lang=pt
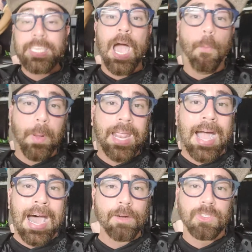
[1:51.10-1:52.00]
E ao
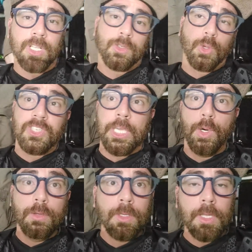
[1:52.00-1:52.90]
pregar, o Santos
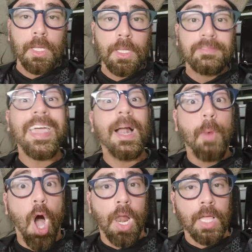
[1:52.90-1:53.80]
conseguiu ter a
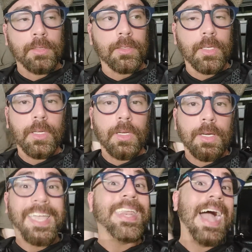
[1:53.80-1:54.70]
bola.
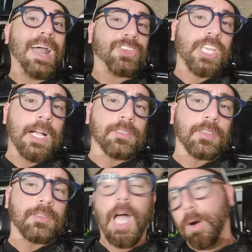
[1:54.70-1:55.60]
Criar
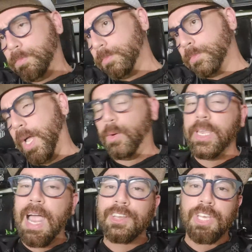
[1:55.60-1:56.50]
chances? Não, não
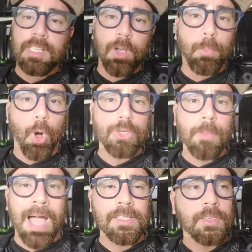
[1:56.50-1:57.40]
criar chances é um pouco
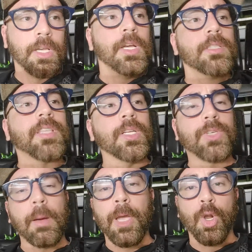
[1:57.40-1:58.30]
demais. Tanto
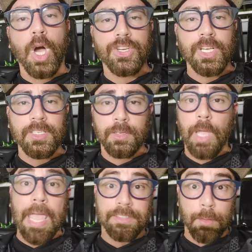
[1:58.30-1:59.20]
que a melhor chance,
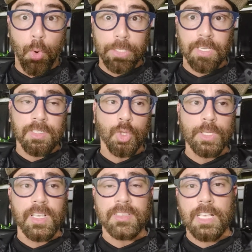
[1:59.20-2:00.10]
entre muitas e
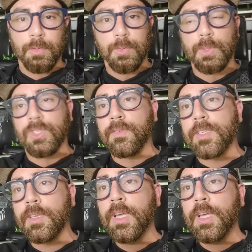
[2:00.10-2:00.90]
todas as aspas possíveis,